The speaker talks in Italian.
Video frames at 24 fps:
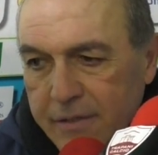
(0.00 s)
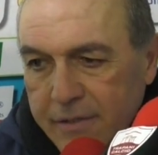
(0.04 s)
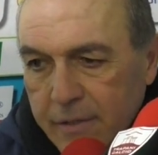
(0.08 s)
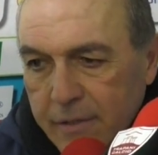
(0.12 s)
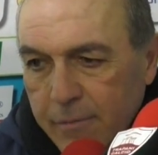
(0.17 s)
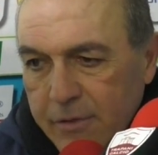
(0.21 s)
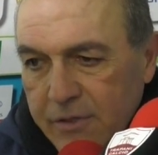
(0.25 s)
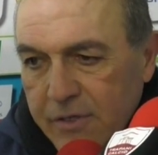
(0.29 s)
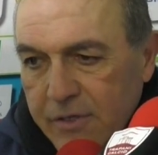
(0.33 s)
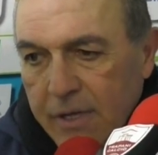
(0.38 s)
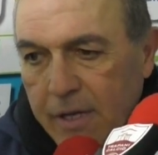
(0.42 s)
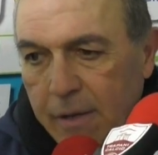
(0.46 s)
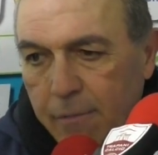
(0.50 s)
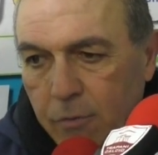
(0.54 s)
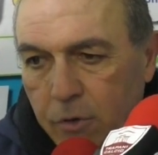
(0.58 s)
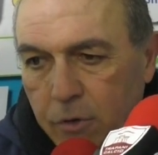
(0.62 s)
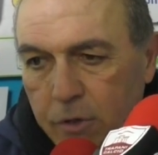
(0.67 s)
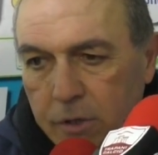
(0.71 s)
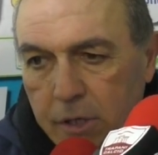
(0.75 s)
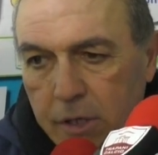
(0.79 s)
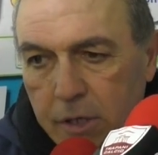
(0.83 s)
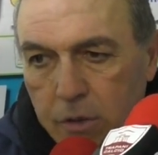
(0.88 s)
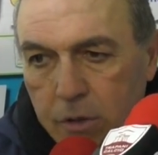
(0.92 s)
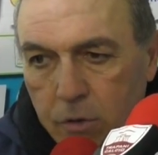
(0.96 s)
sia in mezzo al campo
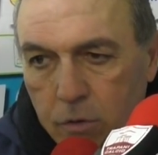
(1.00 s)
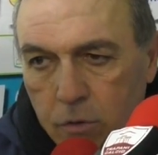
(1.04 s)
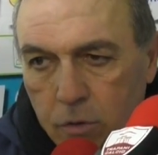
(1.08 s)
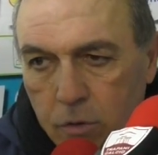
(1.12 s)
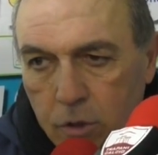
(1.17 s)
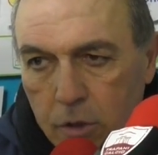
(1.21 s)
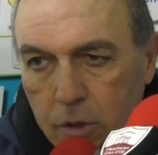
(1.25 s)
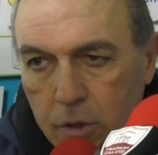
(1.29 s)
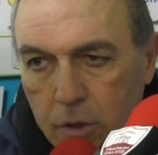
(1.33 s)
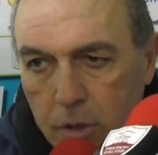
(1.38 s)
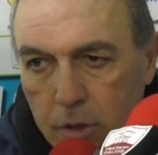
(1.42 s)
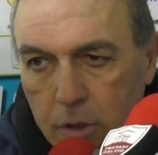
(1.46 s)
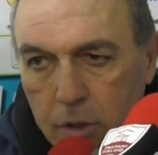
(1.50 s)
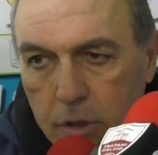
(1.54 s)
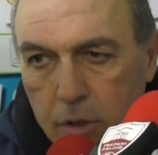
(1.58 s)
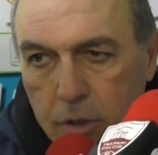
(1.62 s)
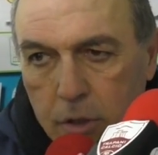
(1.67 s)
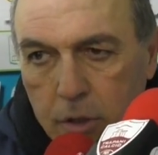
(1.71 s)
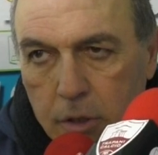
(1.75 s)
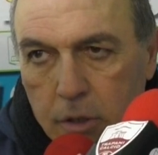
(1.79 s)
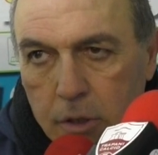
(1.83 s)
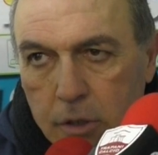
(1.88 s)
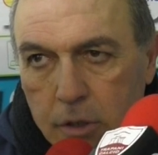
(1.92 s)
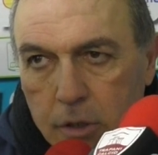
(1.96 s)
che dietro.
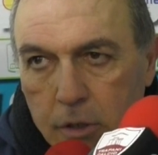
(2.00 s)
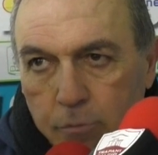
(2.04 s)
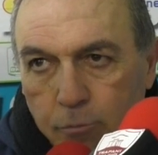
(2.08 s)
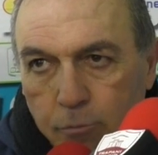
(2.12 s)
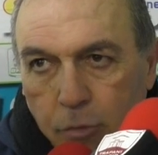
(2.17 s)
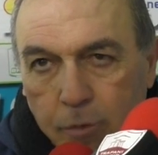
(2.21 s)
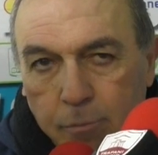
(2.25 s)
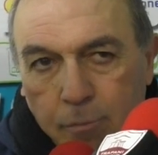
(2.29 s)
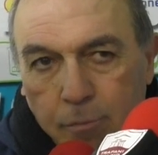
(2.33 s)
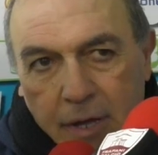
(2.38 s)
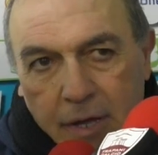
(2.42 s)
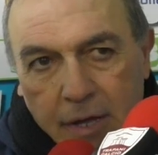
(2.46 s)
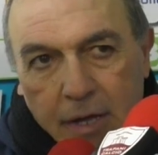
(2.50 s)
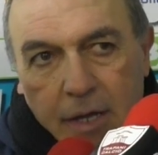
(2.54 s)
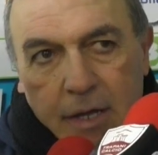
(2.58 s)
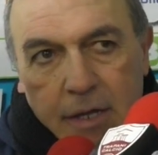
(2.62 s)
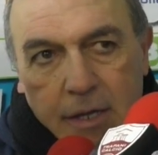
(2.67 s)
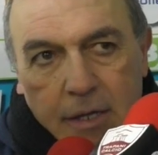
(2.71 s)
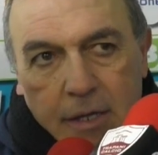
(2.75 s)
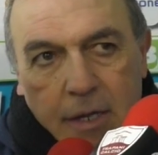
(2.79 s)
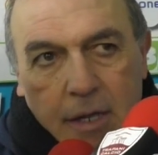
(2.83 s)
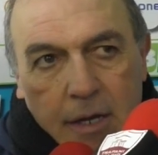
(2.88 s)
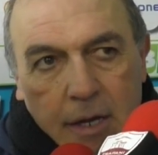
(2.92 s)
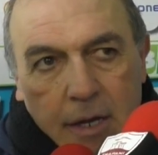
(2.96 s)
Poi
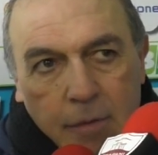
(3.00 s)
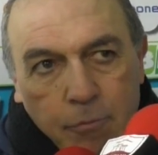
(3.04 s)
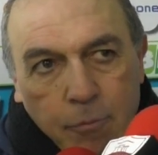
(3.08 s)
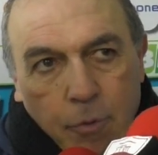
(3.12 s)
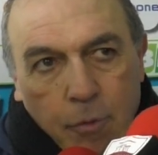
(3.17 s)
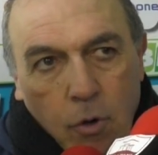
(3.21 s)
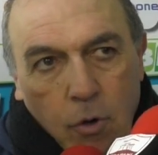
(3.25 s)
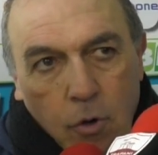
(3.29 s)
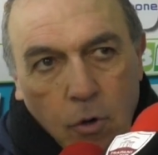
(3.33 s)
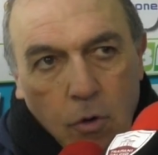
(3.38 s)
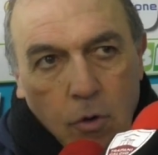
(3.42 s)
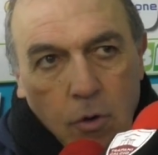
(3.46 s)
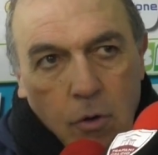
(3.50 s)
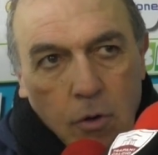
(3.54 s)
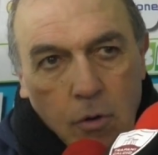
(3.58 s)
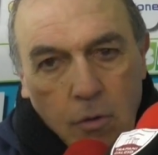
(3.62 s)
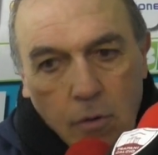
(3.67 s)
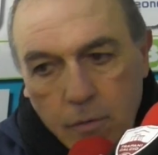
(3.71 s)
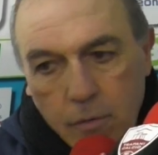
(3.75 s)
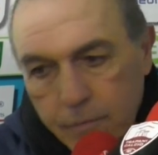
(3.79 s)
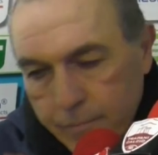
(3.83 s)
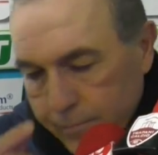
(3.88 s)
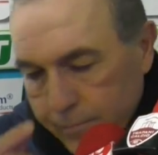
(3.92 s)
magari era un po'